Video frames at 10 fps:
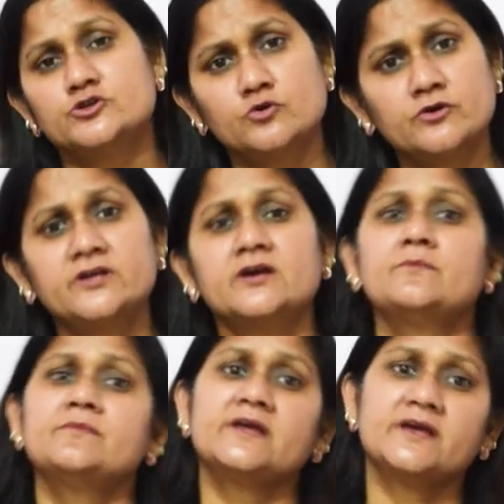जो कि
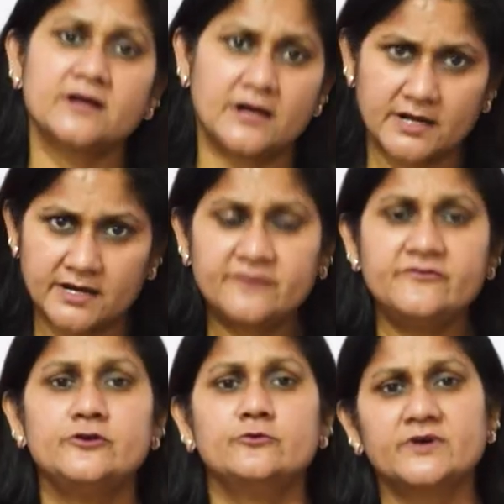हमने एक
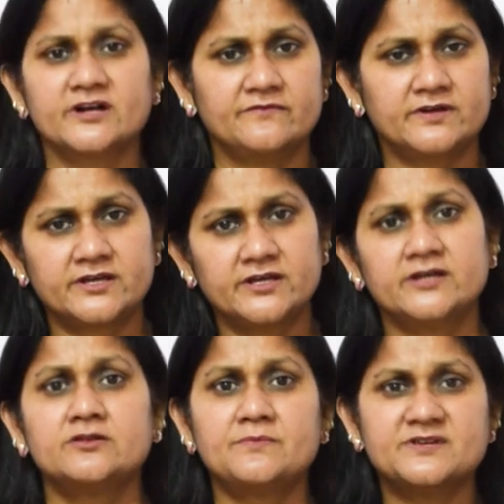अलग वीडियो में कवर
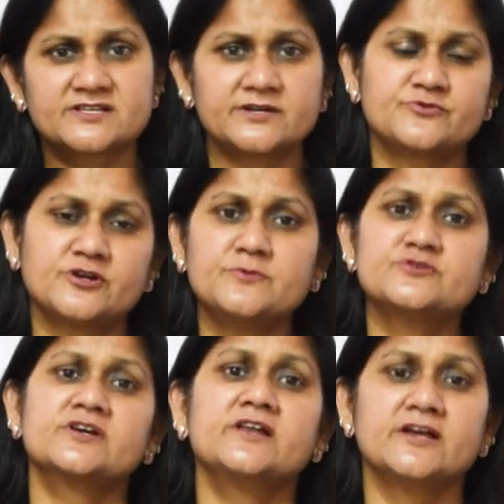किए हैं तो आप डिस्क्रिप्शन में
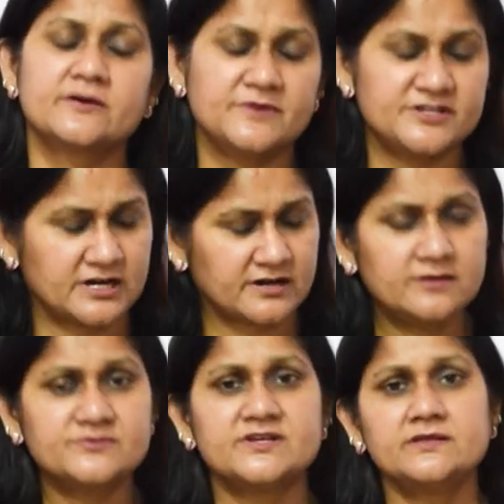उसके लिंक में
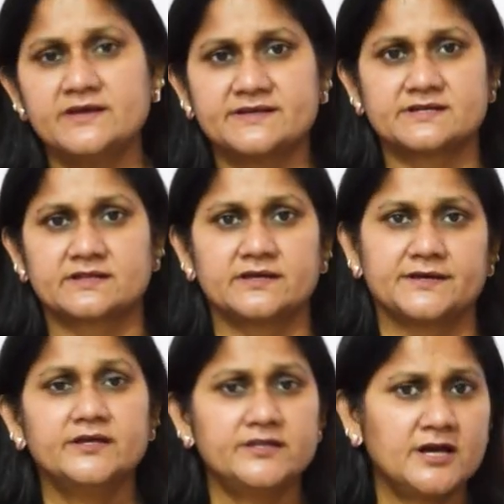जाकर उसे देख सकते
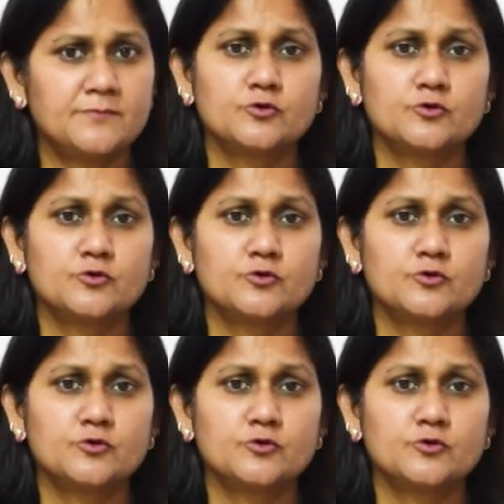हैं यदि